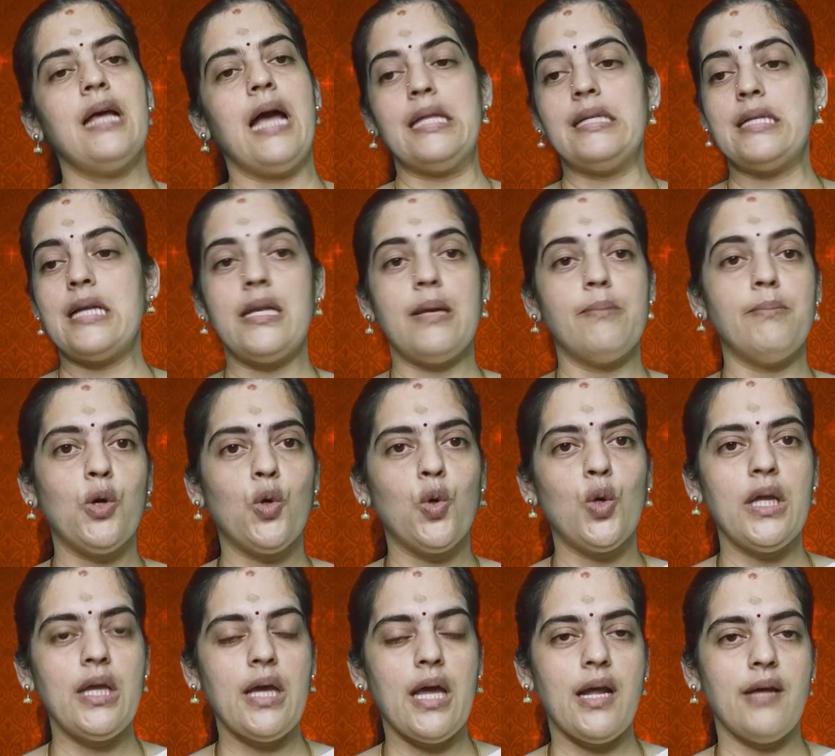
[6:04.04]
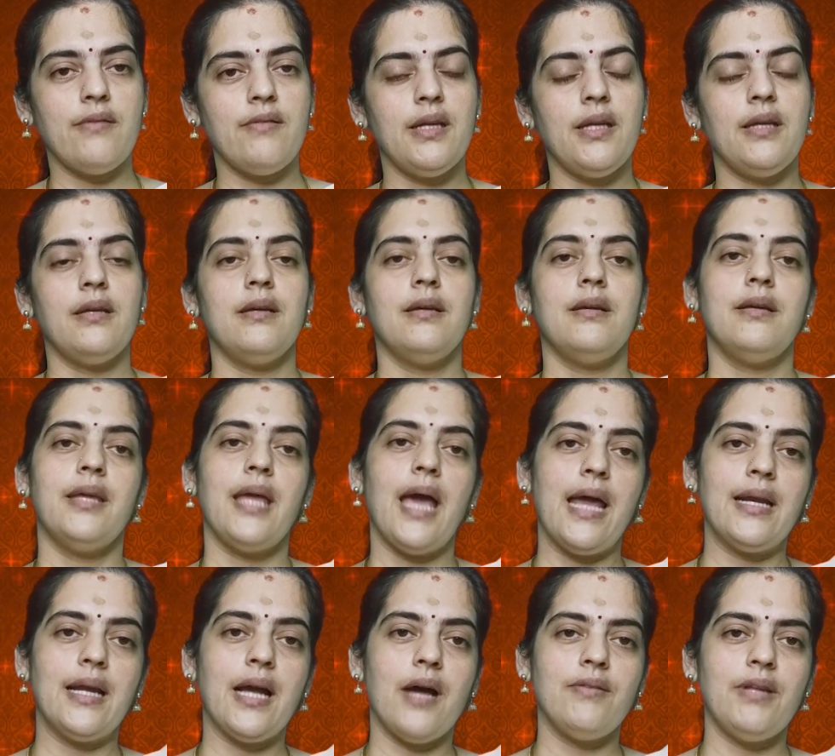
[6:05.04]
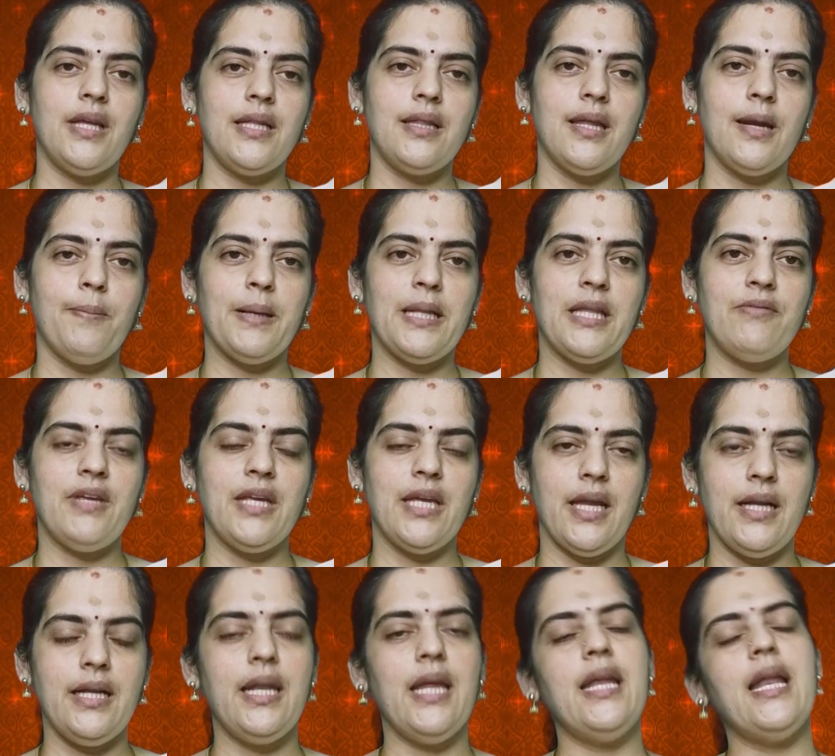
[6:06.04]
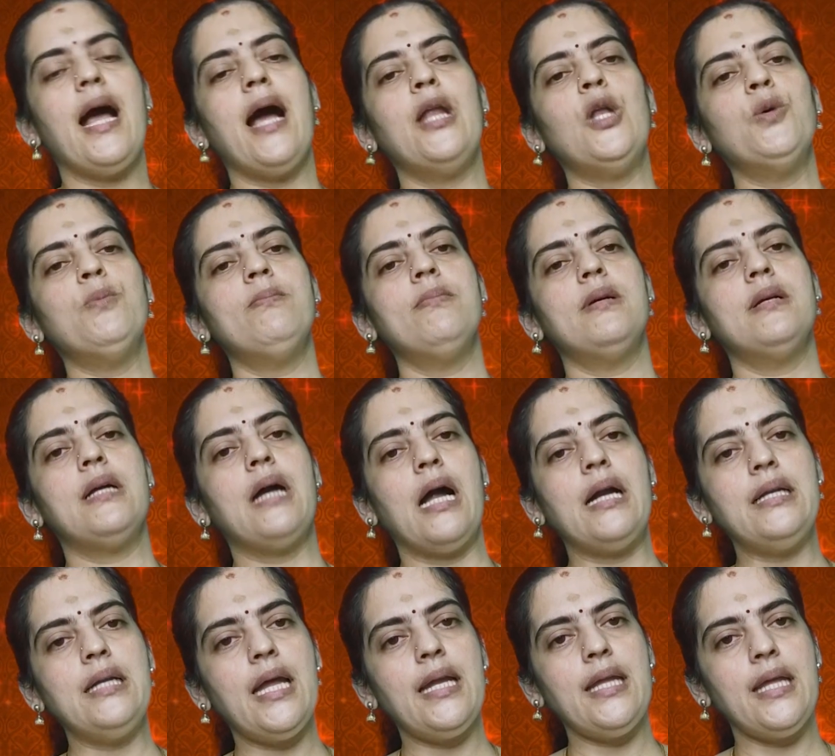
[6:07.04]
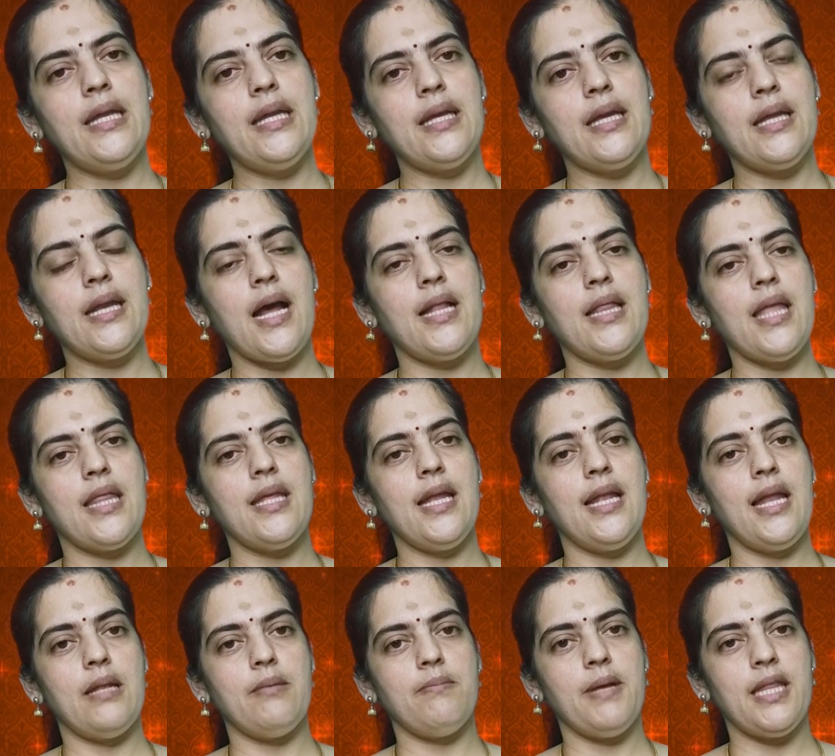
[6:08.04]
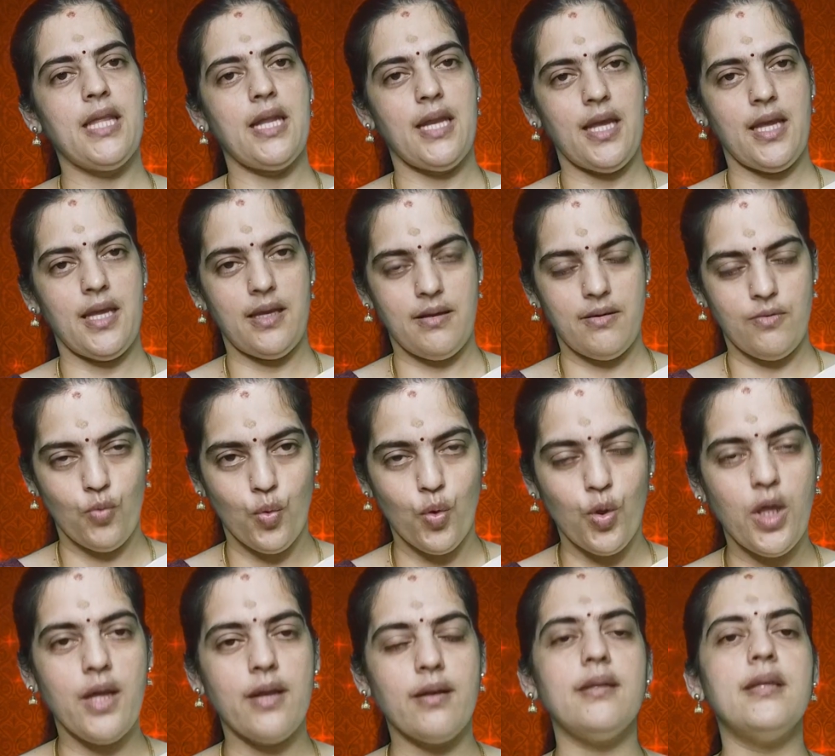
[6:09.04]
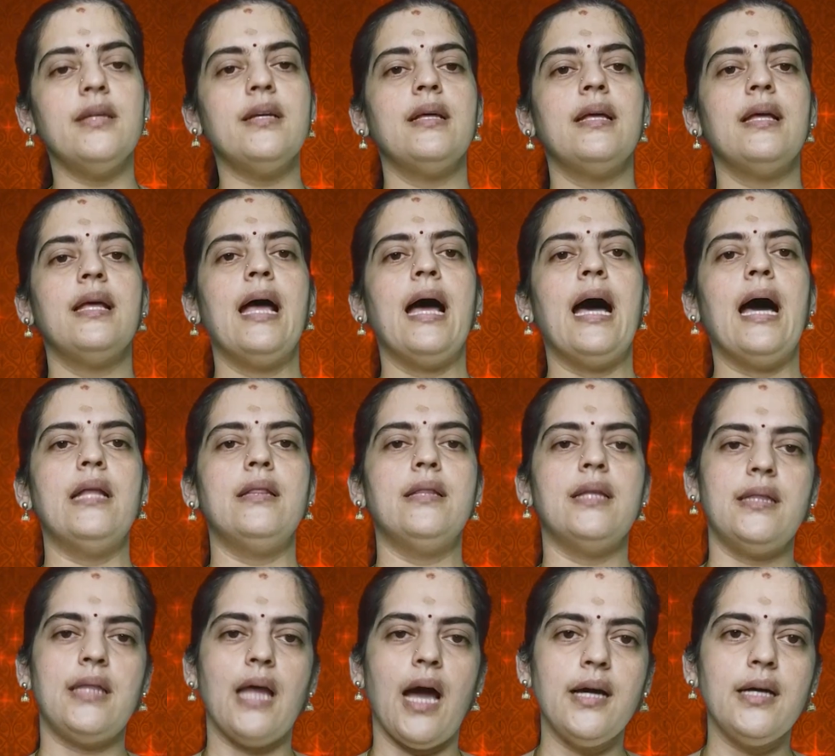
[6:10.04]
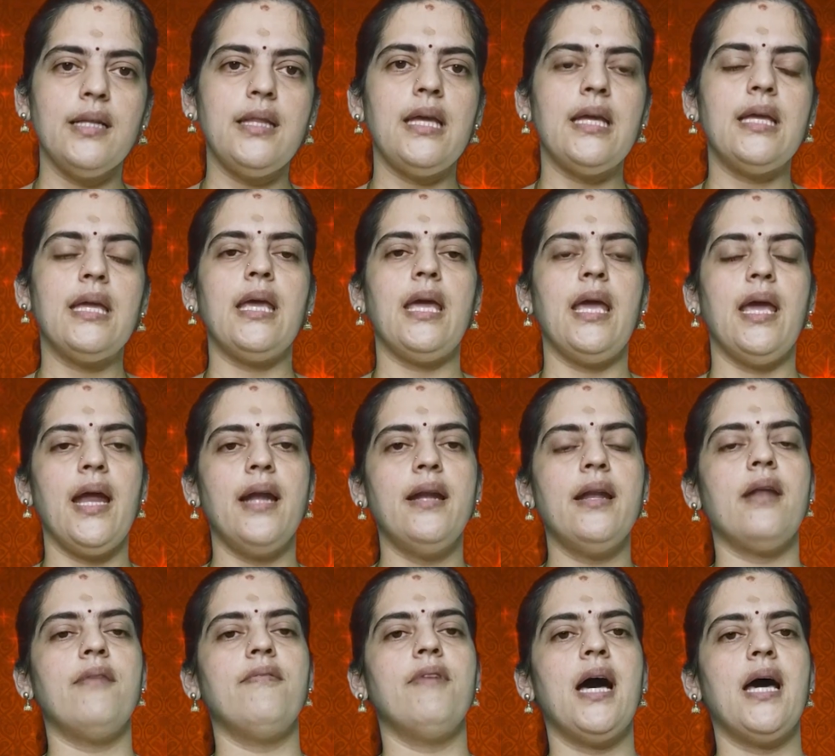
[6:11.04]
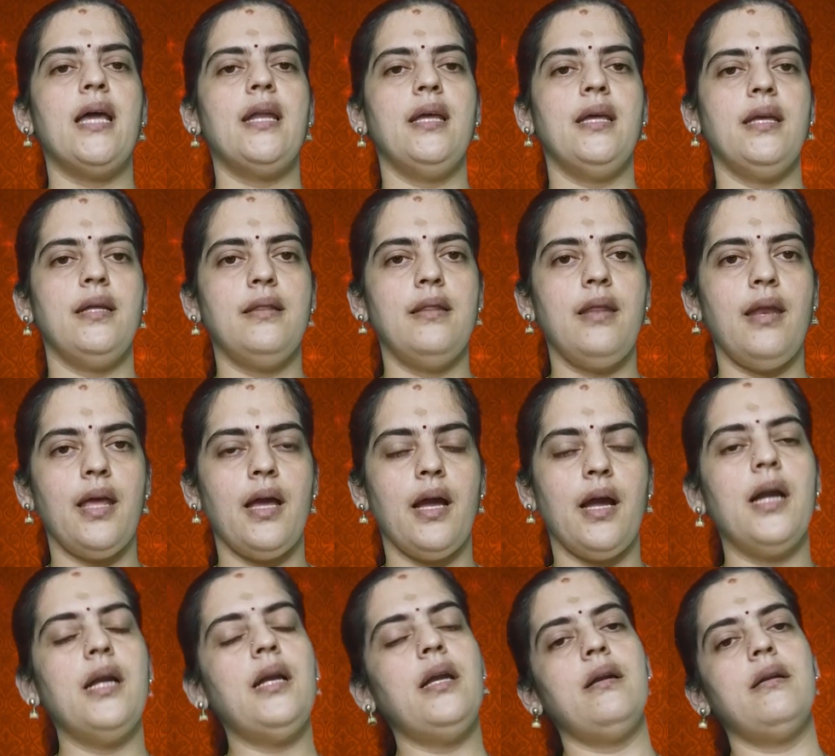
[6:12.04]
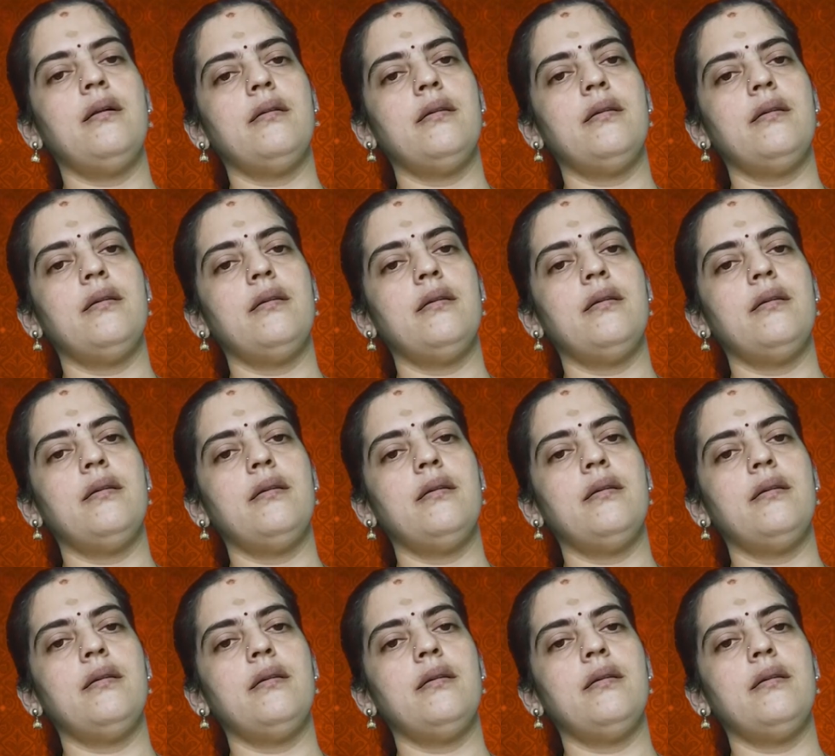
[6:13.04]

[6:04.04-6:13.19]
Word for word: அதனால் நமக்குள்ள யாராவது யாருக்காவது இந்திர பதவி கிட்டினாலும் கண்ணன் இருக்கிறான் அதில் என்பதனை உணர்ந்து அந்த தகுதிக்கு ஏற்றவாறு இந்திரியங்கள்